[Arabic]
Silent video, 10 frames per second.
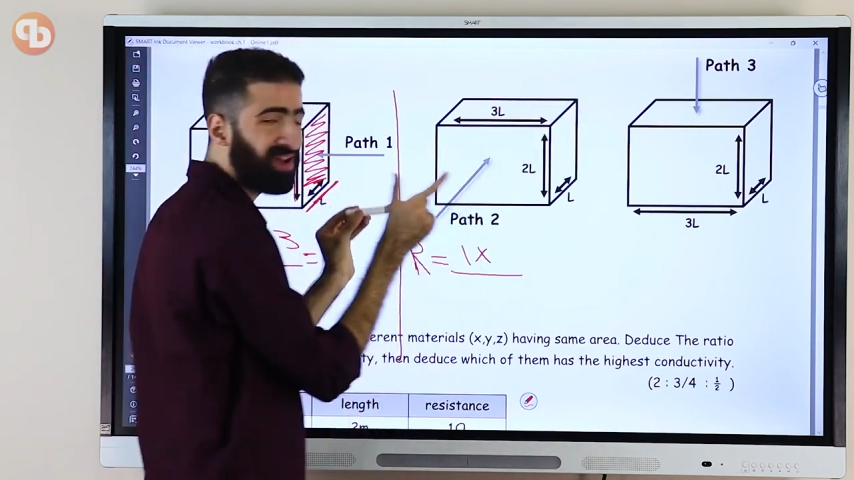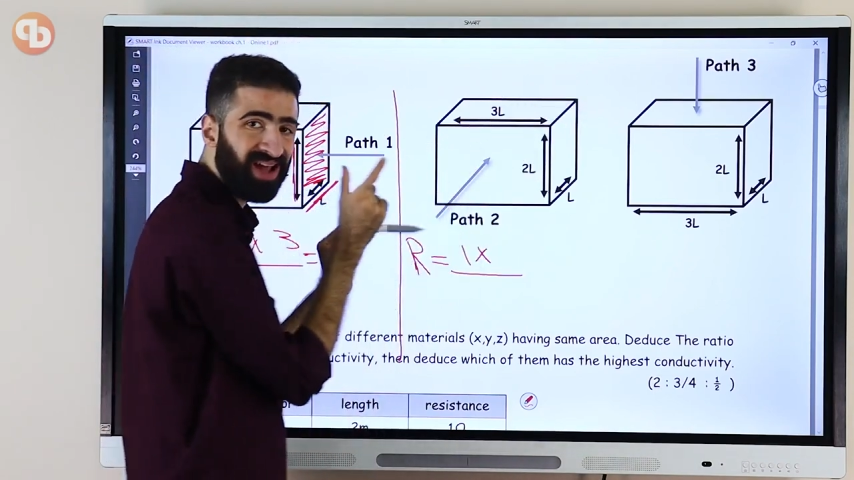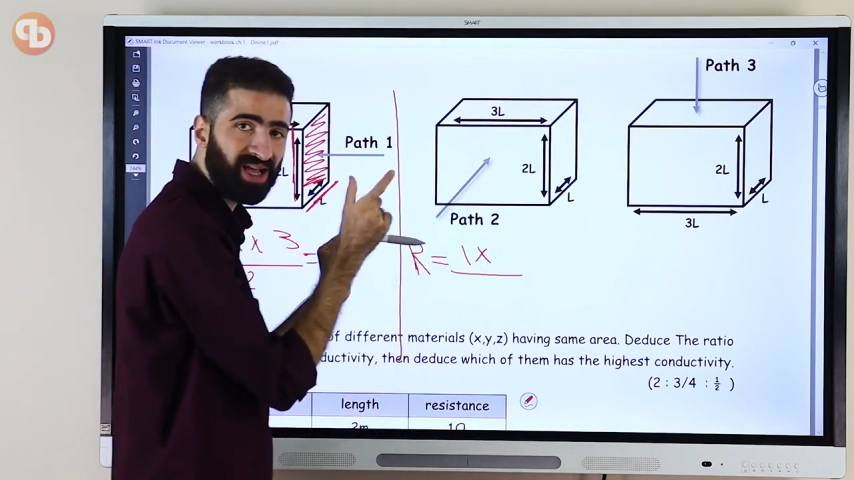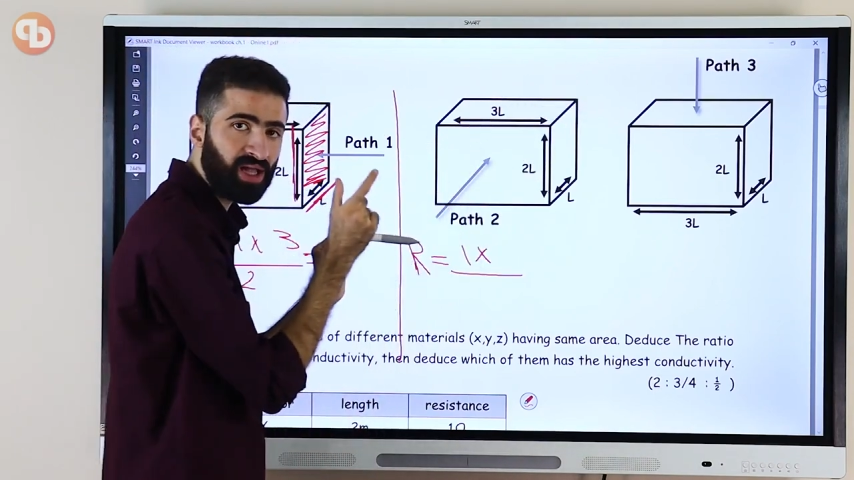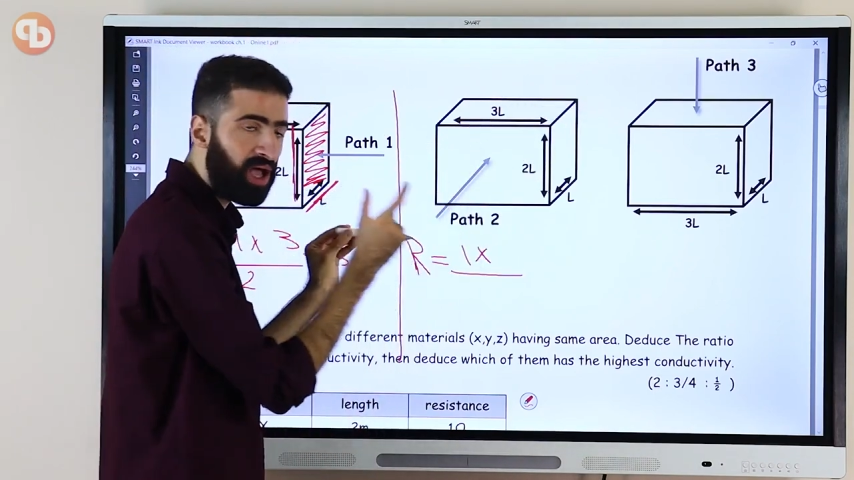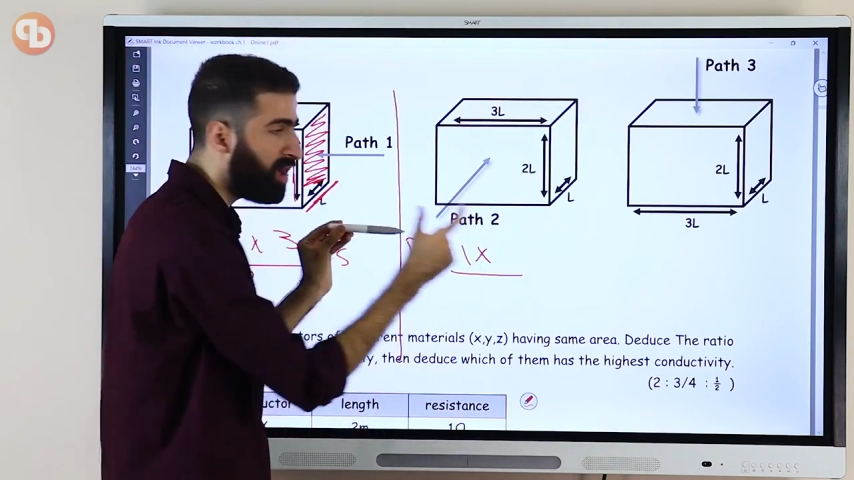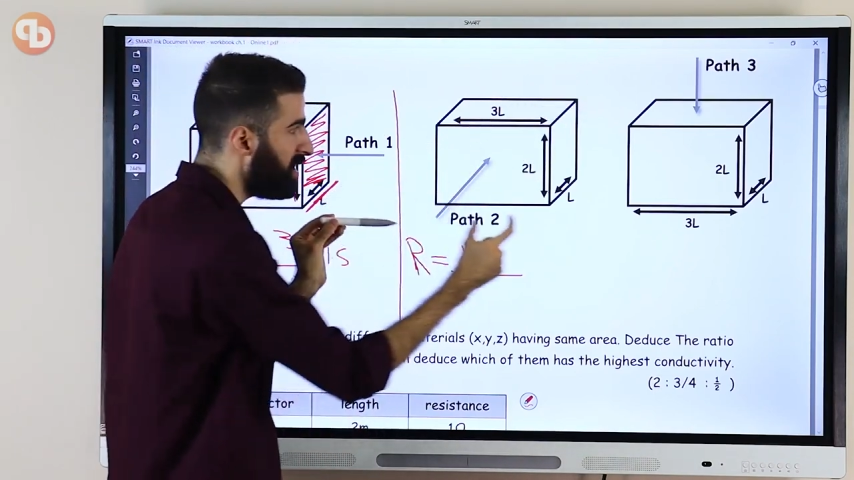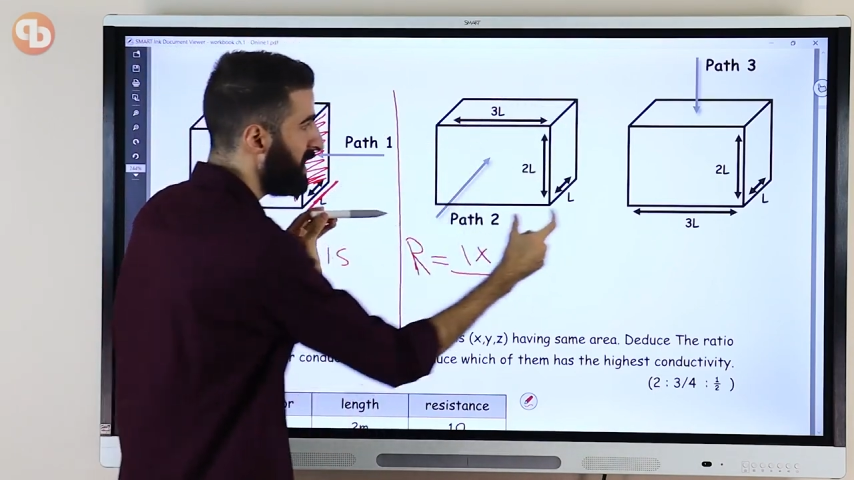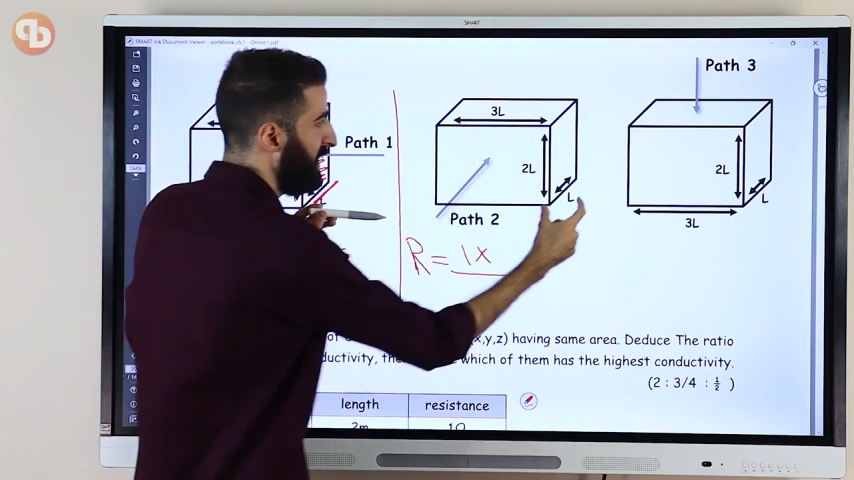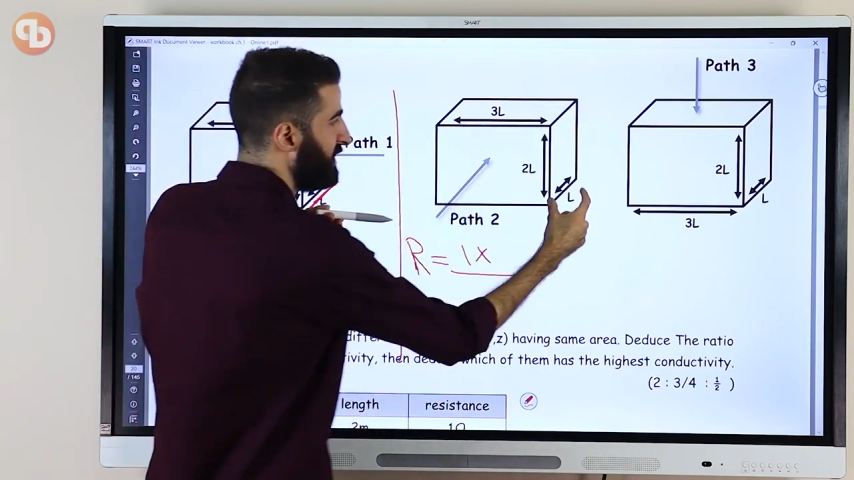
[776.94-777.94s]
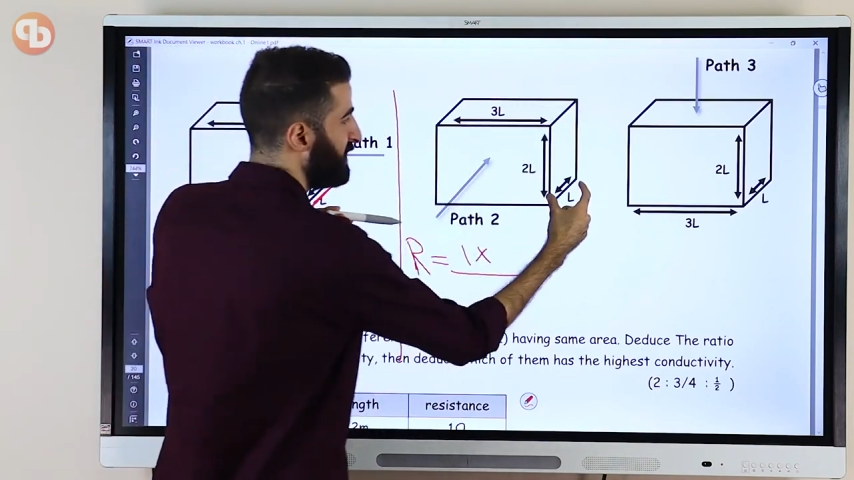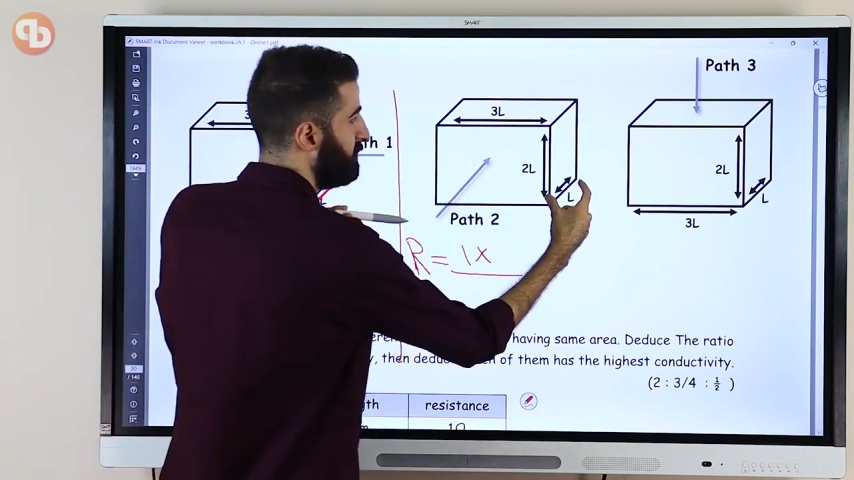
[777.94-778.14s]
اللي قطعها هي الحته دي